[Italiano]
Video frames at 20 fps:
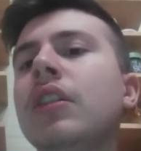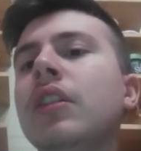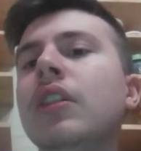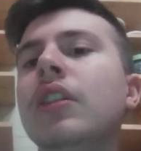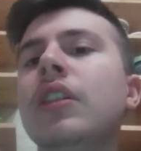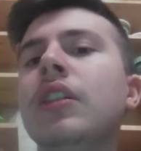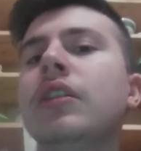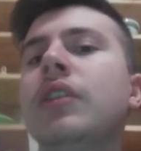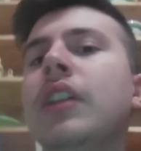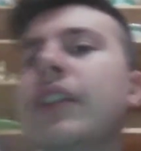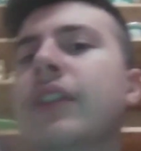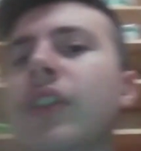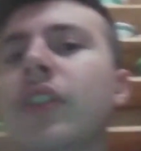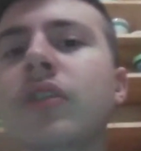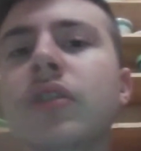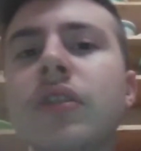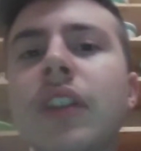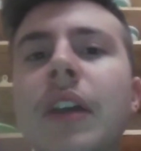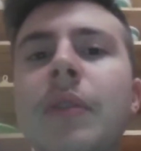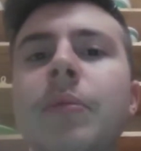Nel secondo
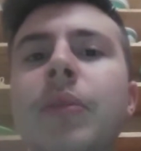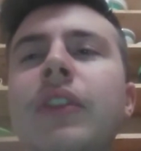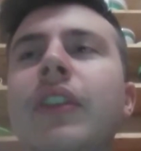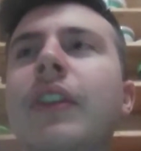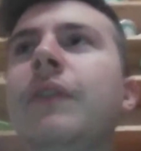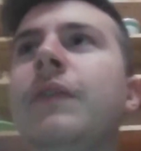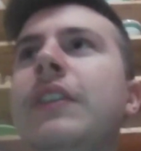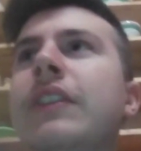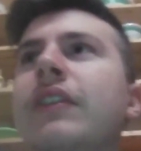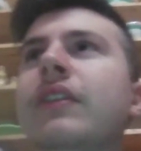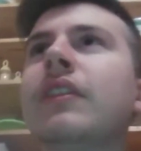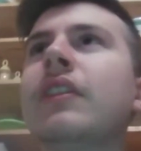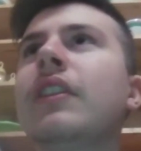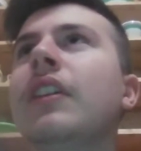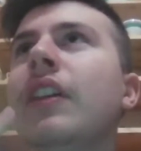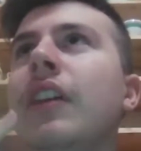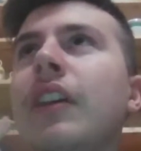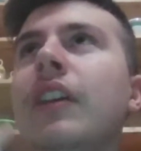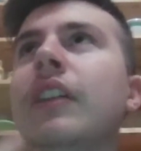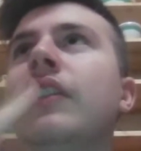tempo si è visto
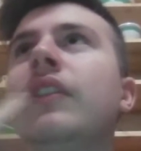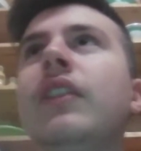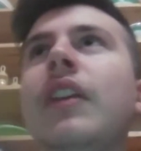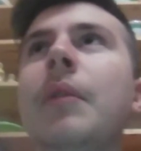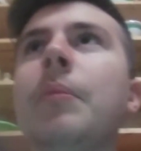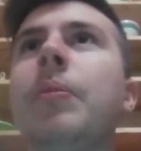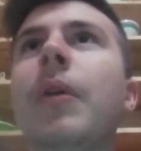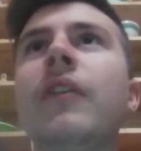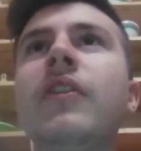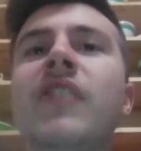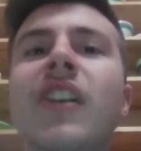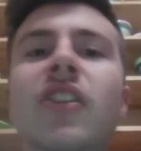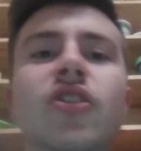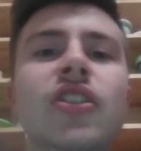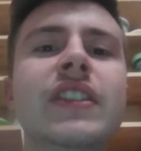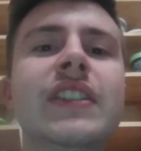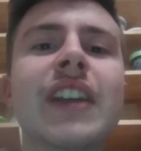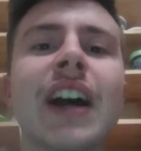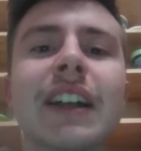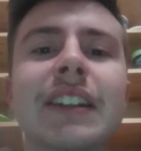si è un po'
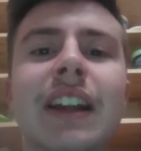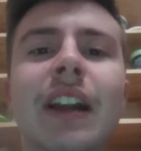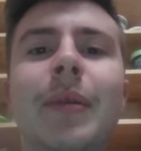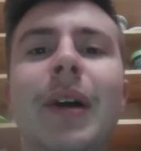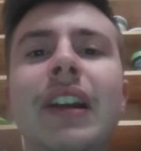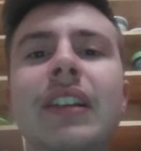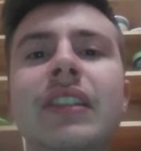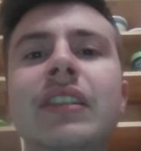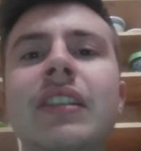vivacizzata la partita,